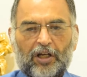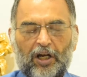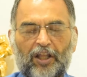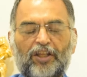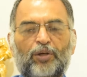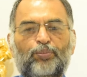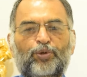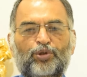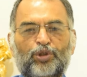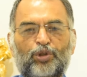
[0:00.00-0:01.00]
கணைய
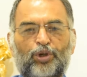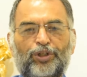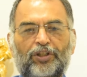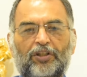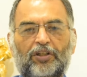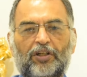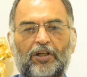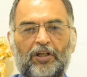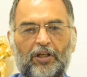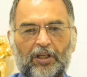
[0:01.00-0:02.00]
புற்றுநோய்
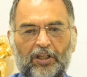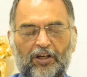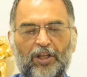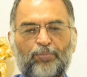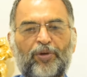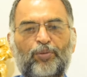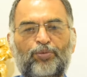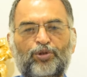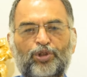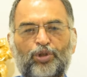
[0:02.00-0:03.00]
இறைப்பை
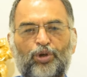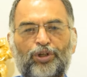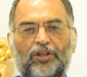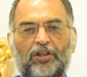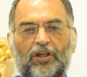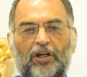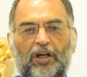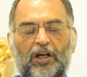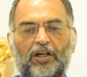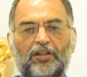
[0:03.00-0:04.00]
புற்றுநோய்
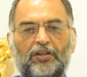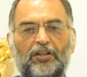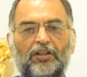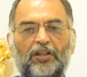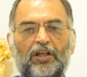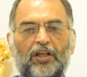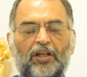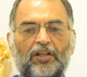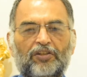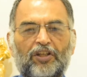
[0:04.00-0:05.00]
அடுத்து
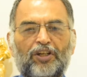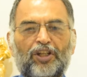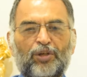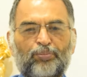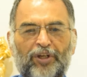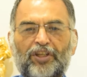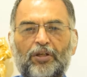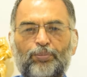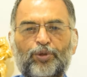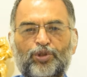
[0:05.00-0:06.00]
சிறுநீர்
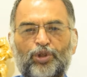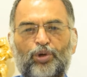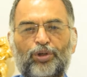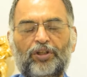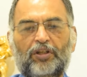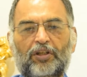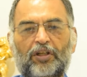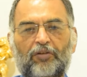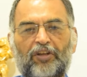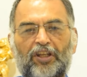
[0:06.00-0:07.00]
பையில் புற்றுநோய்
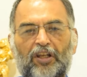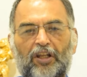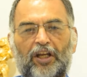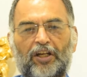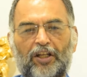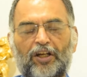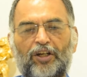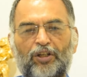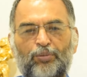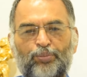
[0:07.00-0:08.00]
இவை எல்லா
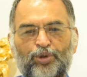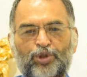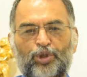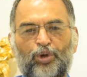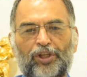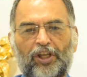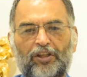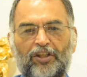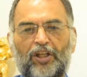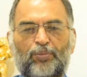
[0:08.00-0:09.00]
இடங்களிலும் புற்றுநோயை
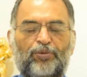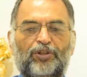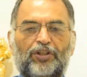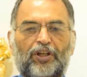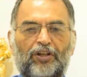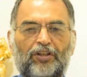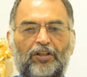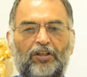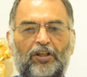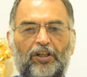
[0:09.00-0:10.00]
இது ஏற்படுத்துகிறது
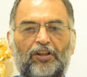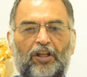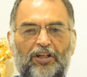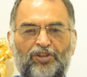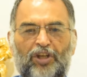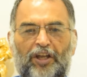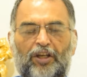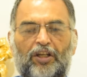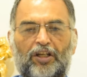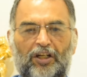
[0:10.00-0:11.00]
இந்த
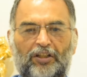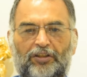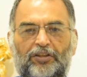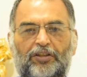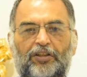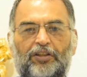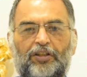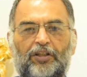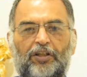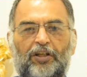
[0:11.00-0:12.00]
ரசாயனங்கள்
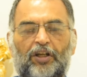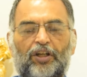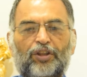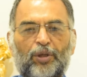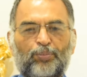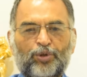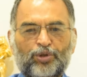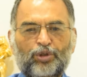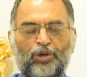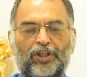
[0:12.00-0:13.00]
இந்த
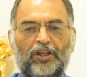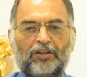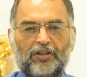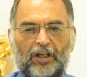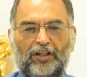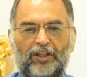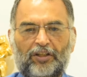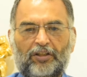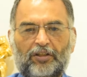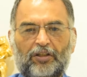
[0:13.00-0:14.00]
புற்றுநோயை தாண்டி
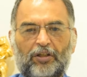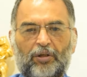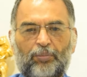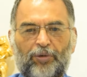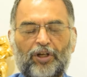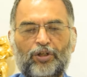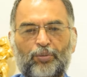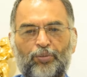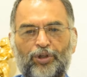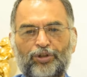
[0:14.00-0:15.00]

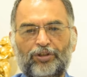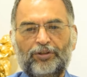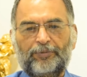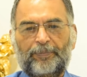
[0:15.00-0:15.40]
பார்க்கும் பொழுது